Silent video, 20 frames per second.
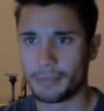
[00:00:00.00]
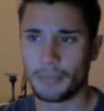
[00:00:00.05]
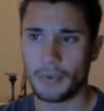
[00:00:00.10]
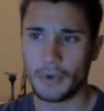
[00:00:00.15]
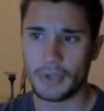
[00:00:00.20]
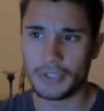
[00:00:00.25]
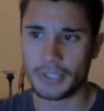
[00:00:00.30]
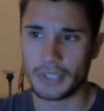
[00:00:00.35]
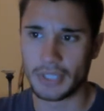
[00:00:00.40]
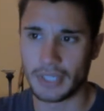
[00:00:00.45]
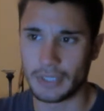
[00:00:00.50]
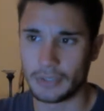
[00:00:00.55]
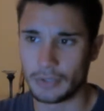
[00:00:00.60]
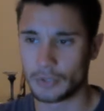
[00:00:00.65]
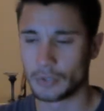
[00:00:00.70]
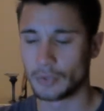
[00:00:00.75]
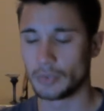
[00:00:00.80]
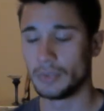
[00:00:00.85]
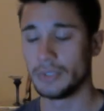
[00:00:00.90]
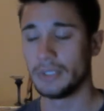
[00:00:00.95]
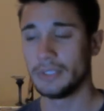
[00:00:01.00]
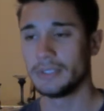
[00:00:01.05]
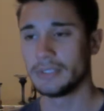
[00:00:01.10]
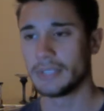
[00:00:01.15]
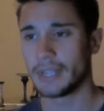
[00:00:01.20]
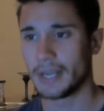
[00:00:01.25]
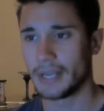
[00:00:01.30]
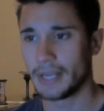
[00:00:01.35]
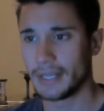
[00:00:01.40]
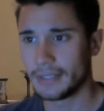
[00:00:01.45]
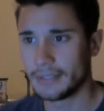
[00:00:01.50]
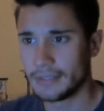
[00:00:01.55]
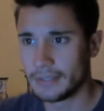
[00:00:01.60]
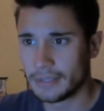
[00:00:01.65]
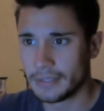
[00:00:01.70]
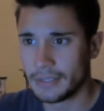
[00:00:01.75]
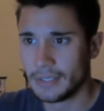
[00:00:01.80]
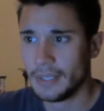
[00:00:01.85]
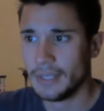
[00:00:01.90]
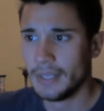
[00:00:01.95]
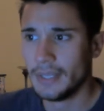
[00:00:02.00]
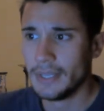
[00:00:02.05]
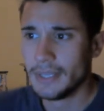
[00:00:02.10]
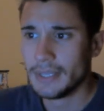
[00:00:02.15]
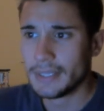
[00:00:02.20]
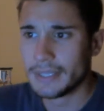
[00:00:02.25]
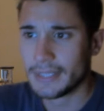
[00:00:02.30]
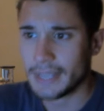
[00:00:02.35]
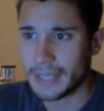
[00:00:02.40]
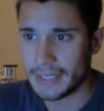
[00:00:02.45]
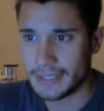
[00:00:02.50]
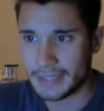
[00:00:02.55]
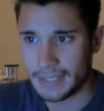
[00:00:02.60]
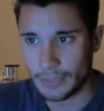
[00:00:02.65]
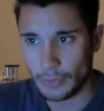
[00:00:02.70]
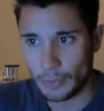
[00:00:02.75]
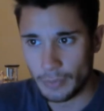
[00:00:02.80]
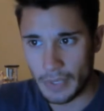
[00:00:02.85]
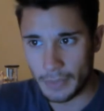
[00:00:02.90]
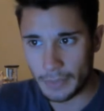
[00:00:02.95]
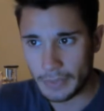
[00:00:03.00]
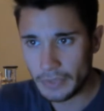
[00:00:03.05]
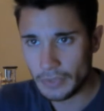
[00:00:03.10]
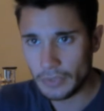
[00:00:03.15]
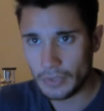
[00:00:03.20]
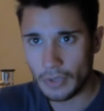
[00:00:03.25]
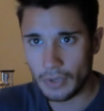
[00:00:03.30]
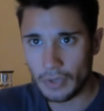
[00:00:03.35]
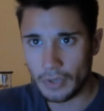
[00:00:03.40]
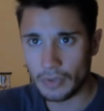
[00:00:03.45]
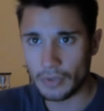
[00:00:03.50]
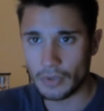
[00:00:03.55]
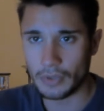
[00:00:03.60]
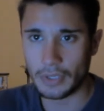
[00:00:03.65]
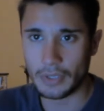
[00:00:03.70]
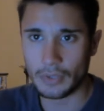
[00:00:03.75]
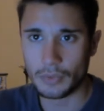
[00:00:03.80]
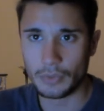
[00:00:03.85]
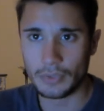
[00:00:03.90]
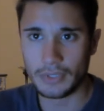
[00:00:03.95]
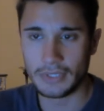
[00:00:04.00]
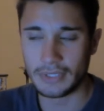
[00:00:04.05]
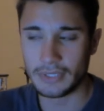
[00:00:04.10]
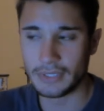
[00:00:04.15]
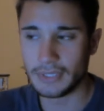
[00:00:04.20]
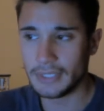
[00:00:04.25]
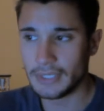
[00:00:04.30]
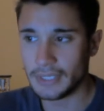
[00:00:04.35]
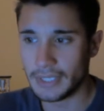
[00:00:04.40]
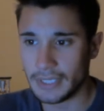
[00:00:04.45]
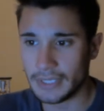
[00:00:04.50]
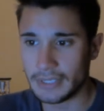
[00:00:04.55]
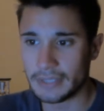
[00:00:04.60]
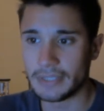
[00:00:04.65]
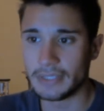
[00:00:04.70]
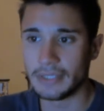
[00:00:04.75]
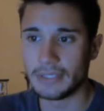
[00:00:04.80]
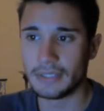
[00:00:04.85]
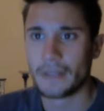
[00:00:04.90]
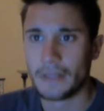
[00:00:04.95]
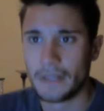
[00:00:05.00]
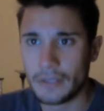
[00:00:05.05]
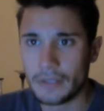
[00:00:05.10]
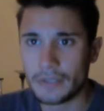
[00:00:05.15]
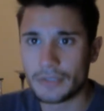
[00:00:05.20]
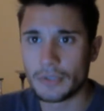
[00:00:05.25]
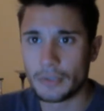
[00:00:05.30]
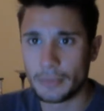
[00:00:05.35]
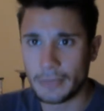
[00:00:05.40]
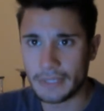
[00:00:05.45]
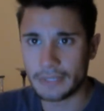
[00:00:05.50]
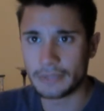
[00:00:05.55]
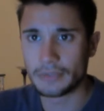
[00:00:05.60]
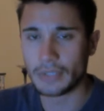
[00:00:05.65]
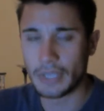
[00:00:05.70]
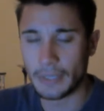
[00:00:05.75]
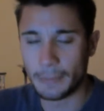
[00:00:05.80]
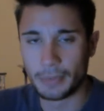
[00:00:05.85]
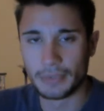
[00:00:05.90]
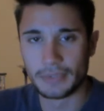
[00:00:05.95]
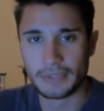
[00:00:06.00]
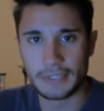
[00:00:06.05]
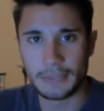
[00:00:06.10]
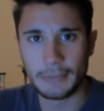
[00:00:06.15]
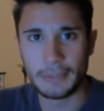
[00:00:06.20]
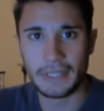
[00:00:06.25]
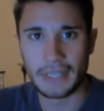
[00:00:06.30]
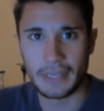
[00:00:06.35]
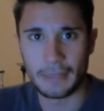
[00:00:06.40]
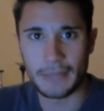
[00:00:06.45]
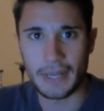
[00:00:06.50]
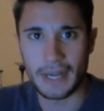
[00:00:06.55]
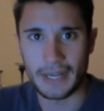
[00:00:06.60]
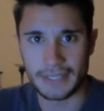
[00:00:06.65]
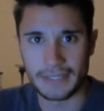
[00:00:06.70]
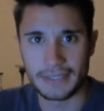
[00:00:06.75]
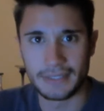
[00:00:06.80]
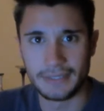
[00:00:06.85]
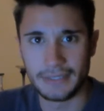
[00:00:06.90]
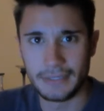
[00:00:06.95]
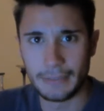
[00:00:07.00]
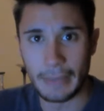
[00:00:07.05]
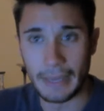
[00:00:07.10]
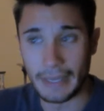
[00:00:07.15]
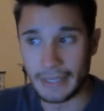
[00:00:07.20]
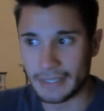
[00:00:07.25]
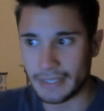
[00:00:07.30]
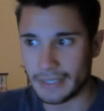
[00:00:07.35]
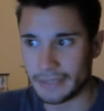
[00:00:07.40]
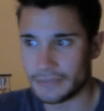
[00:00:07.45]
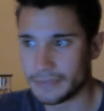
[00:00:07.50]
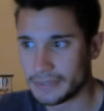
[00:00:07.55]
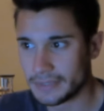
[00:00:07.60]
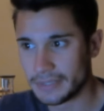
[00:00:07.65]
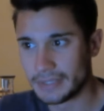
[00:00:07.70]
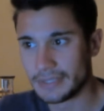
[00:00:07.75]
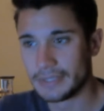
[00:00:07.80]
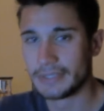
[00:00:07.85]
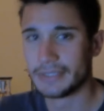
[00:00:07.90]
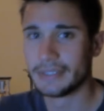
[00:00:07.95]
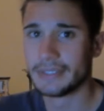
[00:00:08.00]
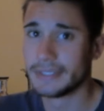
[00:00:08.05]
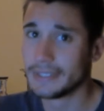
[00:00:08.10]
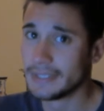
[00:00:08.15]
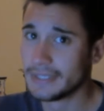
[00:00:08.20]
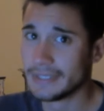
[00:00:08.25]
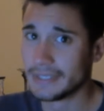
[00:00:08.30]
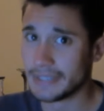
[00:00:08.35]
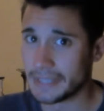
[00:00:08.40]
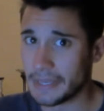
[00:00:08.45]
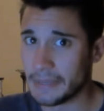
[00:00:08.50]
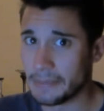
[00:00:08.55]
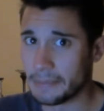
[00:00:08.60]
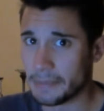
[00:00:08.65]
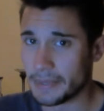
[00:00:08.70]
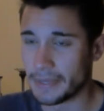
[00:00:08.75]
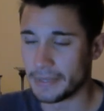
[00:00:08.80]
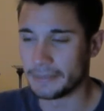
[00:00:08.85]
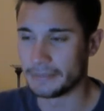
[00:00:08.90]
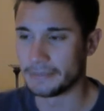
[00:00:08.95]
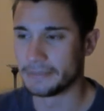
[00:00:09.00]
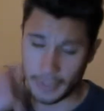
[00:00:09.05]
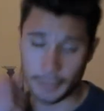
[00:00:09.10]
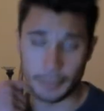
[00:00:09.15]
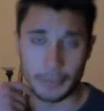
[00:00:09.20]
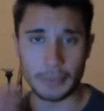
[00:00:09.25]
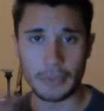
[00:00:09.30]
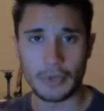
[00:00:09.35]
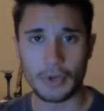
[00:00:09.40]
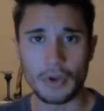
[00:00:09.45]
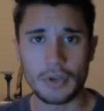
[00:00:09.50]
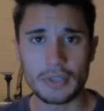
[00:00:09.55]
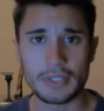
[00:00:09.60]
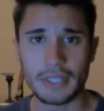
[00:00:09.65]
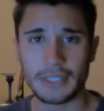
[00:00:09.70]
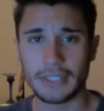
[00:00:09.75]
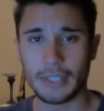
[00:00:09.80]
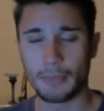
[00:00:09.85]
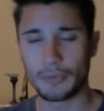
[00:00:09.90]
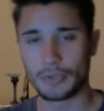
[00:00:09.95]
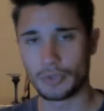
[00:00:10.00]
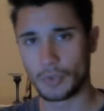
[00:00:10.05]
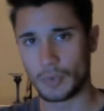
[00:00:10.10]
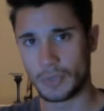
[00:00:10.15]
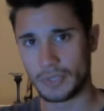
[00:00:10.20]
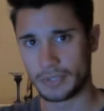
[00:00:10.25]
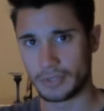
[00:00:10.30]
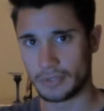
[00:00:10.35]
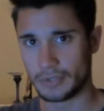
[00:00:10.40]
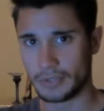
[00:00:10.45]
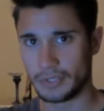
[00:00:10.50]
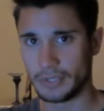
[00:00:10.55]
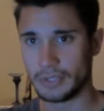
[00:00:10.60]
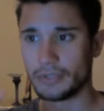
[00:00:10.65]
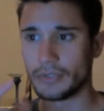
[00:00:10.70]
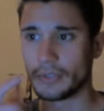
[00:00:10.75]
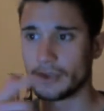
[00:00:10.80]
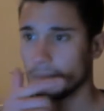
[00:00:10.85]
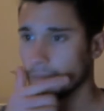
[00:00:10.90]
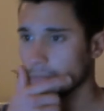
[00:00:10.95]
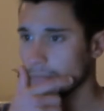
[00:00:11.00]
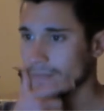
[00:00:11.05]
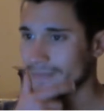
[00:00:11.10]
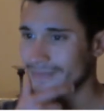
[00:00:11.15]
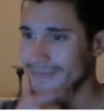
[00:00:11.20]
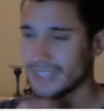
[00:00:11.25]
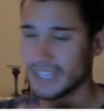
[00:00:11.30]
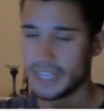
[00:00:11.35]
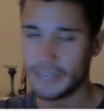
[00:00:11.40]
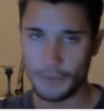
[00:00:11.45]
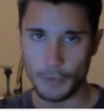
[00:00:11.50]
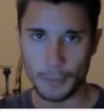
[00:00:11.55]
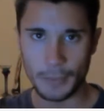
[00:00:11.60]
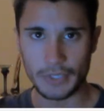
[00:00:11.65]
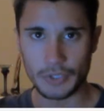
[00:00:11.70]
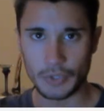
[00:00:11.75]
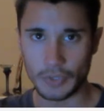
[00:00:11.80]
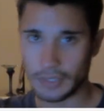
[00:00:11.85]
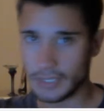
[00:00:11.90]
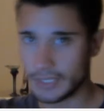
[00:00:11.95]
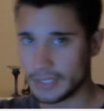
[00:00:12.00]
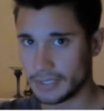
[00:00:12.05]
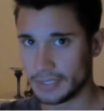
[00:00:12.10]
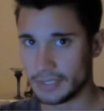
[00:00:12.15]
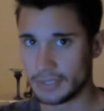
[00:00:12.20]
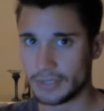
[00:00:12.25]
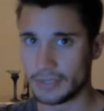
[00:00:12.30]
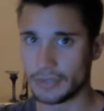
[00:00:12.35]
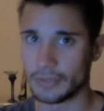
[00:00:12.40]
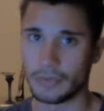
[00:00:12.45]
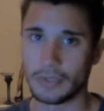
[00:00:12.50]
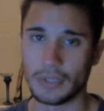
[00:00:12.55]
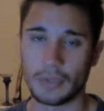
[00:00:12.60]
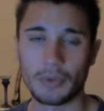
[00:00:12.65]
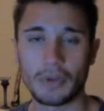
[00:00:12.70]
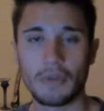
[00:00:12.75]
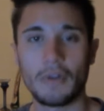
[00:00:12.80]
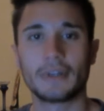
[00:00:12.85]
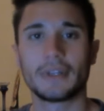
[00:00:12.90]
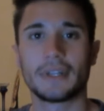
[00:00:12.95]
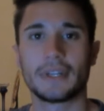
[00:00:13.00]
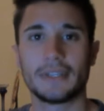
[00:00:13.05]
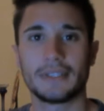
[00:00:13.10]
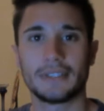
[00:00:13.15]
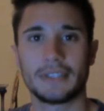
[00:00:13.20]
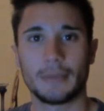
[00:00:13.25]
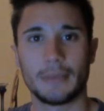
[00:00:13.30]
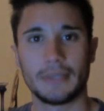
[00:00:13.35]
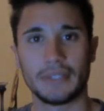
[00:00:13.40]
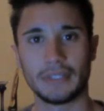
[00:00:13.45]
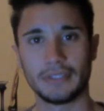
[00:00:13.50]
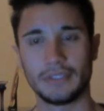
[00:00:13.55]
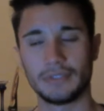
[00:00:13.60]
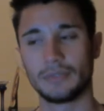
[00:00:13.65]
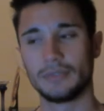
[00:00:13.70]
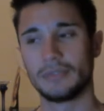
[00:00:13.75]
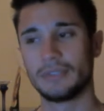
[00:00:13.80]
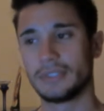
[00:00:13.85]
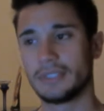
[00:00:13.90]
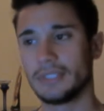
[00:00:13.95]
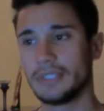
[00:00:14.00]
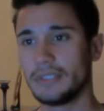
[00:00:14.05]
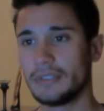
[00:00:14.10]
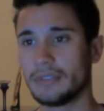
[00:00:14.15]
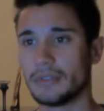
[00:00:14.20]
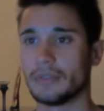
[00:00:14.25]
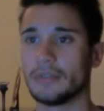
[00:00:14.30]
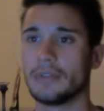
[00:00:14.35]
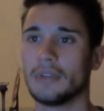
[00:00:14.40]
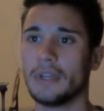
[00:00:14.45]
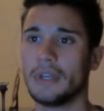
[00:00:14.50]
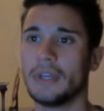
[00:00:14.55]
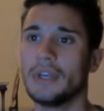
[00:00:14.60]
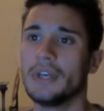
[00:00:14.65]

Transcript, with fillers: Poi cercando su internet Grazie ad un mio amico con alcuni siti inglesi e ho scoperto che è possibile cambiare la skin di Minecraft sempre. Per prima cosa andiamo su questo sito che vi ho messo in descrizione. Una volta che siamo andati sul sito